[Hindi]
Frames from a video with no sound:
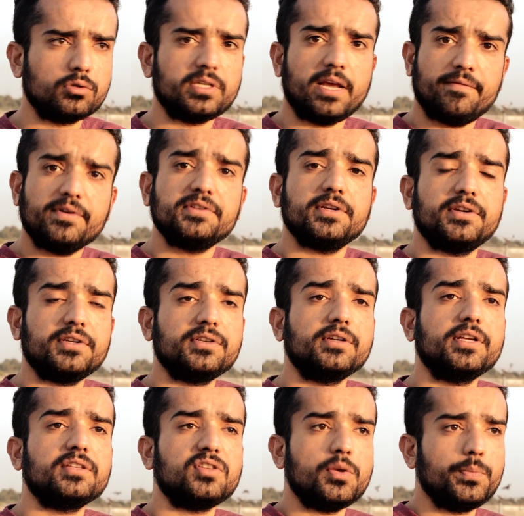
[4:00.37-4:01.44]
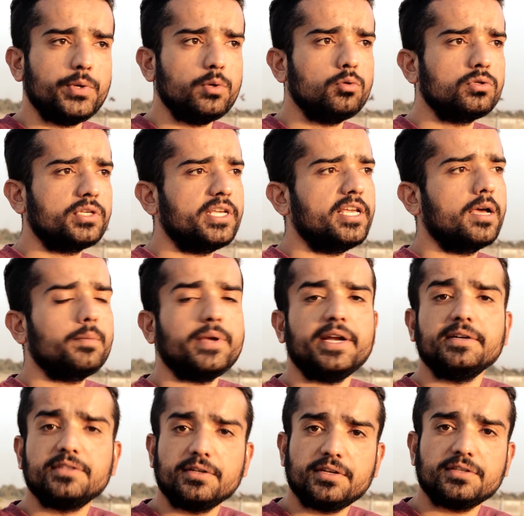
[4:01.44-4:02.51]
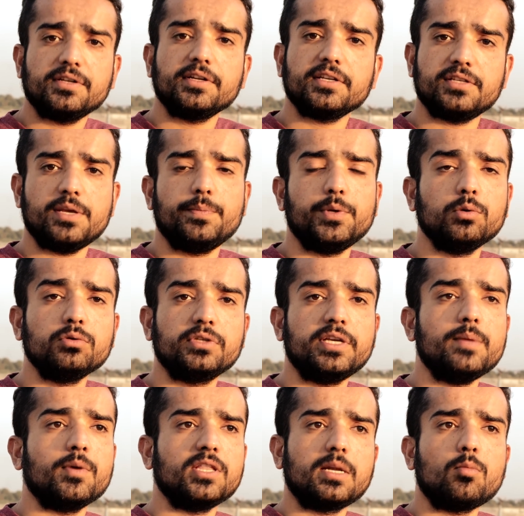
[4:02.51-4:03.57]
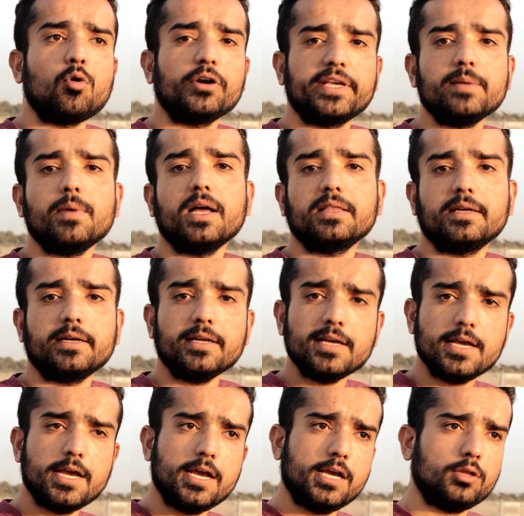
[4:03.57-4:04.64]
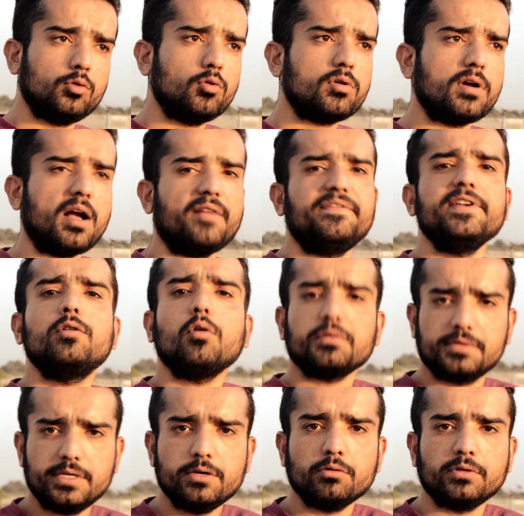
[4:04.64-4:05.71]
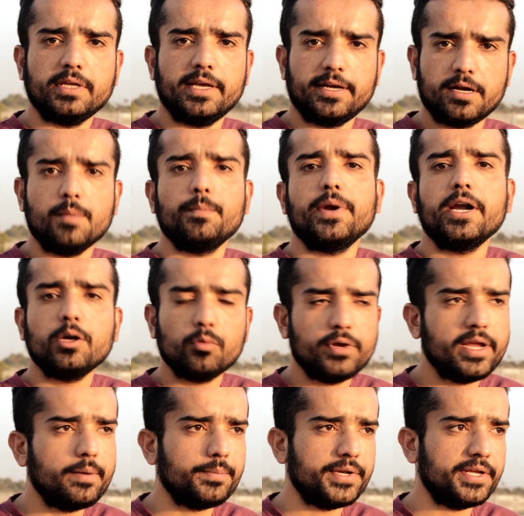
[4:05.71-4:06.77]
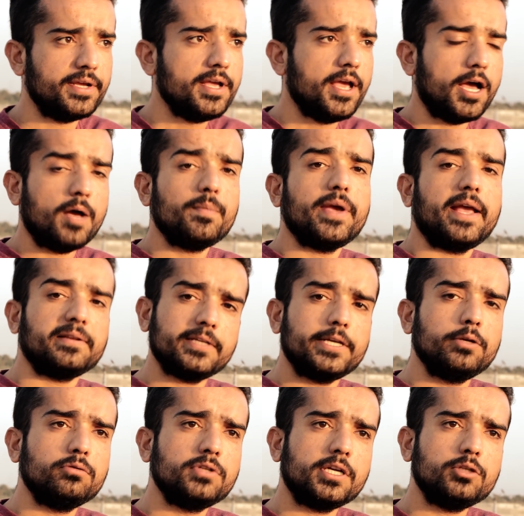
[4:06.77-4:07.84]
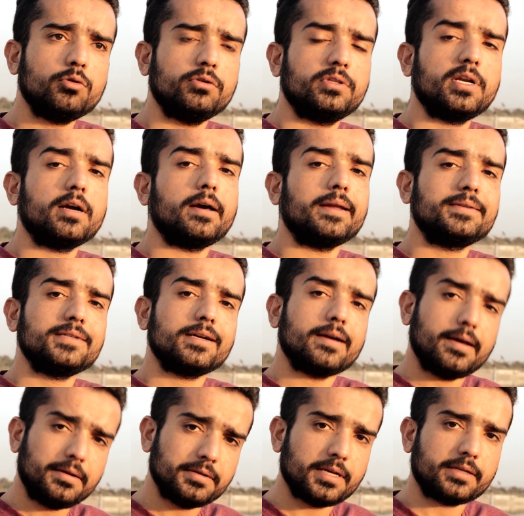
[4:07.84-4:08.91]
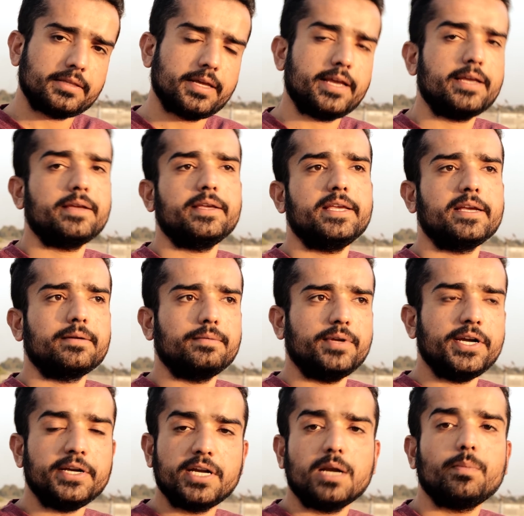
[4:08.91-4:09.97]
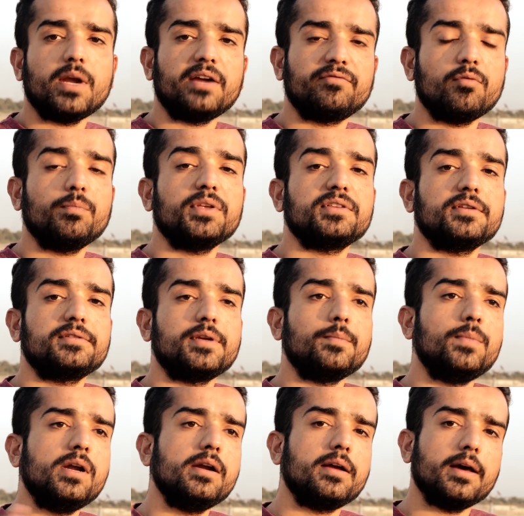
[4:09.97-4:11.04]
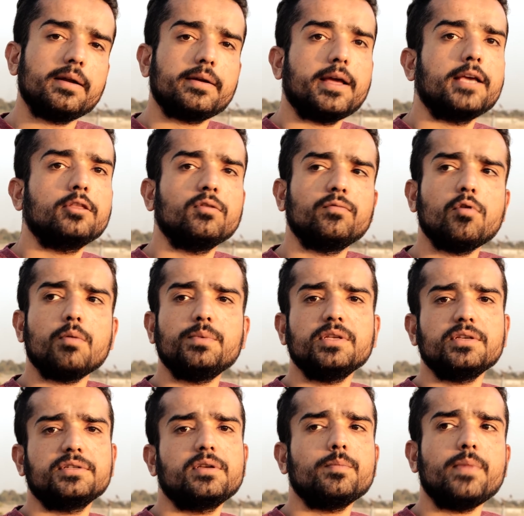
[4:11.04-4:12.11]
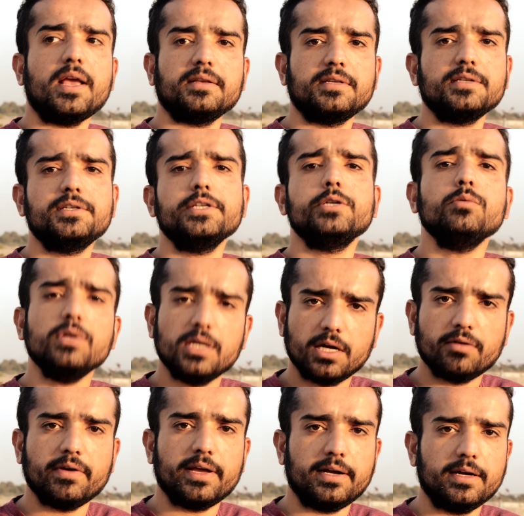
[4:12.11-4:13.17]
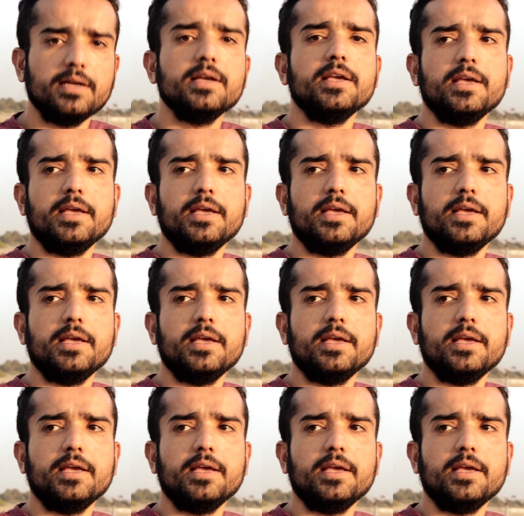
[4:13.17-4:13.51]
जो सेवन जनरेशन के सी की हम एट जनरेशन के सी की मदरबोर्ड की बात करें तो काफ़ी कॉस्टली होते हैं कंपेयर टू ए अब ऐसा यूज़र जो इतना खर्चा कर सकता है एक इंटेल प्लेटफॉर्म पर सिस्टम बिल्ड कर रहा है तो वो अपनी सिस्टम में एस क्यों नहीं लगवाएगा